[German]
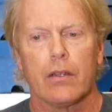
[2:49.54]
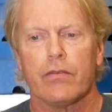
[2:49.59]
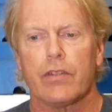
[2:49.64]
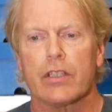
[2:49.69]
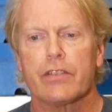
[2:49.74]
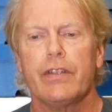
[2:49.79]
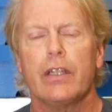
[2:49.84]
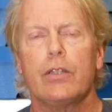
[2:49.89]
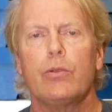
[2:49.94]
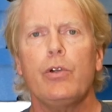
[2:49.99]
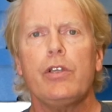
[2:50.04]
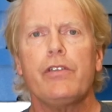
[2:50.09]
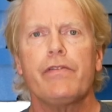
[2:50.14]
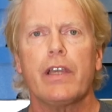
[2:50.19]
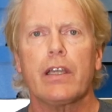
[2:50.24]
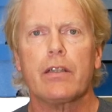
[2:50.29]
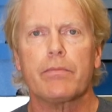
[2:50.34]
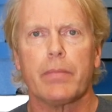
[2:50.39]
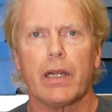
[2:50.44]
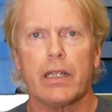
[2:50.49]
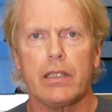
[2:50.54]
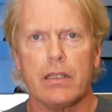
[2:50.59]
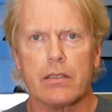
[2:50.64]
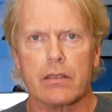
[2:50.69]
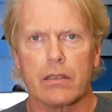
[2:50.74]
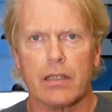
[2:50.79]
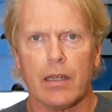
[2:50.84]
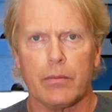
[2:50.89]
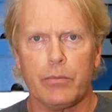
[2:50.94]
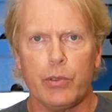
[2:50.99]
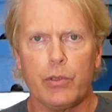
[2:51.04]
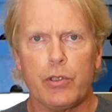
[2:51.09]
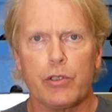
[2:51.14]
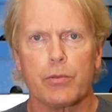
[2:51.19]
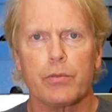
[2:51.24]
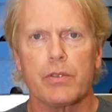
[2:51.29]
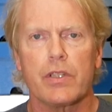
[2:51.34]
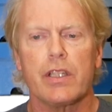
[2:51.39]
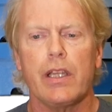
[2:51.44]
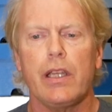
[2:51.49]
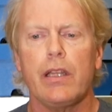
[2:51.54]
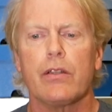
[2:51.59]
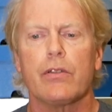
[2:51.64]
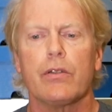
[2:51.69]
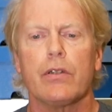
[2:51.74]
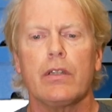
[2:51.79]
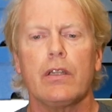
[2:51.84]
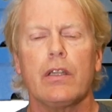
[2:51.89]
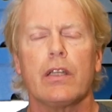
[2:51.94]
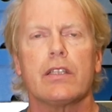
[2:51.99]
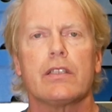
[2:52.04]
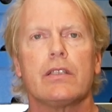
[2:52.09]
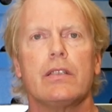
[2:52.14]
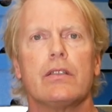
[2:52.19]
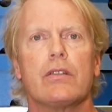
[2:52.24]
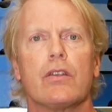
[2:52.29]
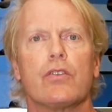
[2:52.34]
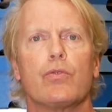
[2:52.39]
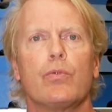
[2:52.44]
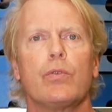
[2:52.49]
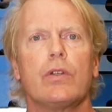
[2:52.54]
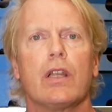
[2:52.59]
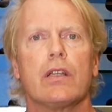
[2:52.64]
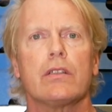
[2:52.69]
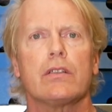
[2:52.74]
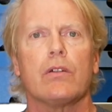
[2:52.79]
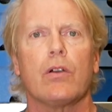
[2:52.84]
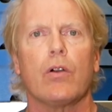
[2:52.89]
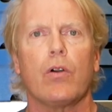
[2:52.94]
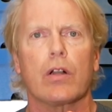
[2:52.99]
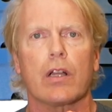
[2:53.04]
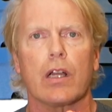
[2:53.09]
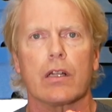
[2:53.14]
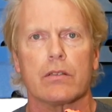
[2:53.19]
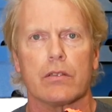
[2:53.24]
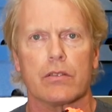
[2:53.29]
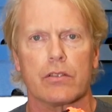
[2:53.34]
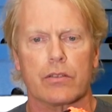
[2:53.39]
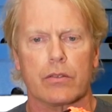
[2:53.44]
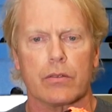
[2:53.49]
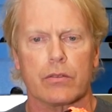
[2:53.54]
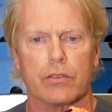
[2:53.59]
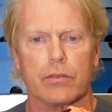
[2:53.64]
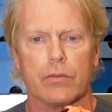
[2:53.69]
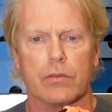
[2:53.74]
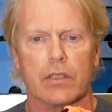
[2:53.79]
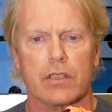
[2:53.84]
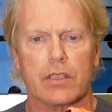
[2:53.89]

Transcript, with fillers: Was wir durchweg bei diesen Carbonschuhen sehen können, ist diese sogenannte Rocker-Konstruktion.